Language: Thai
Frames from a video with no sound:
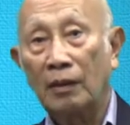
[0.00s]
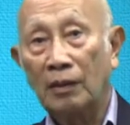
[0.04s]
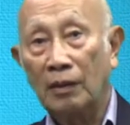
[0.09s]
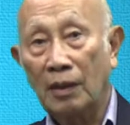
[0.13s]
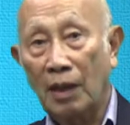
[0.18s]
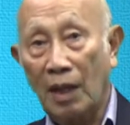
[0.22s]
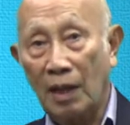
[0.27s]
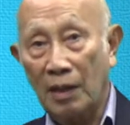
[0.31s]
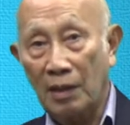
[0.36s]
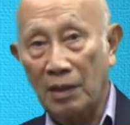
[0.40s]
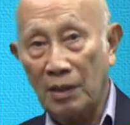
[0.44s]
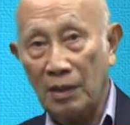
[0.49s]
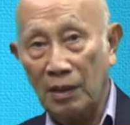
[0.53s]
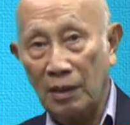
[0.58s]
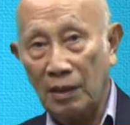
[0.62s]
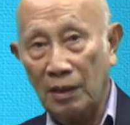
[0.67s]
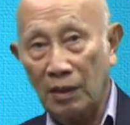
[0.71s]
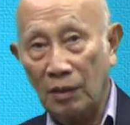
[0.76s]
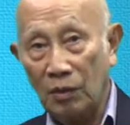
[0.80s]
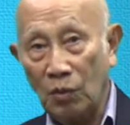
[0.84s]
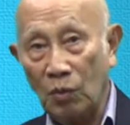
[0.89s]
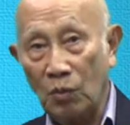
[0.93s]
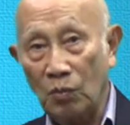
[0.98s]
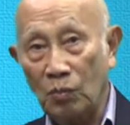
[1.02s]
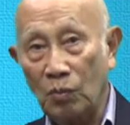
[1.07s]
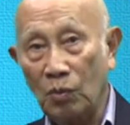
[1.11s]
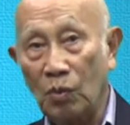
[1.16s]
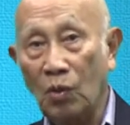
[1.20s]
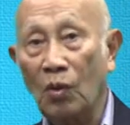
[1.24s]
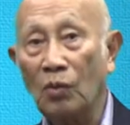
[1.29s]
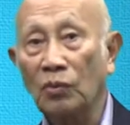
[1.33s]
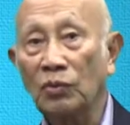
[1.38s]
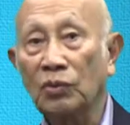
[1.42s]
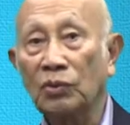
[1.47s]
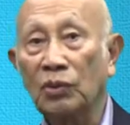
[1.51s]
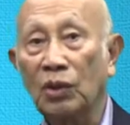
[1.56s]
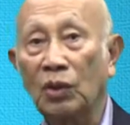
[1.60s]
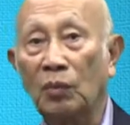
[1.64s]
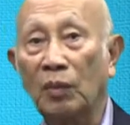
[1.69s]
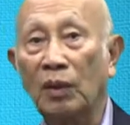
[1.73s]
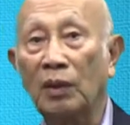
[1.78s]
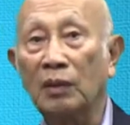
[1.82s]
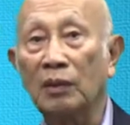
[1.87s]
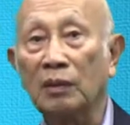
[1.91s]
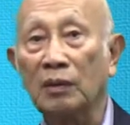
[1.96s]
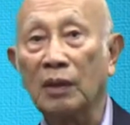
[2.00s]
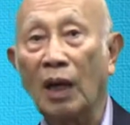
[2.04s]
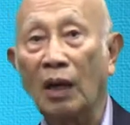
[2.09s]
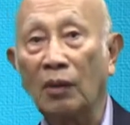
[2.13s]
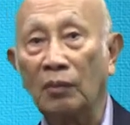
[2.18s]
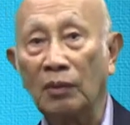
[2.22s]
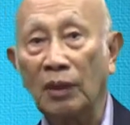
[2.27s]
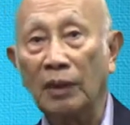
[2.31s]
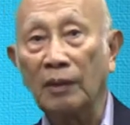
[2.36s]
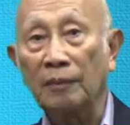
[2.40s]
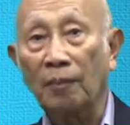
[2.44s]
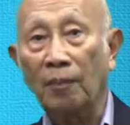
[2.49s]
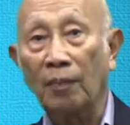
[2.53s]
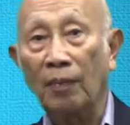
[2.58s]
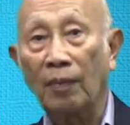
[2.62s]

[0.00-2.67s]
ในกลุ่มของเซลล์เม็ดเลือดขาวนั้น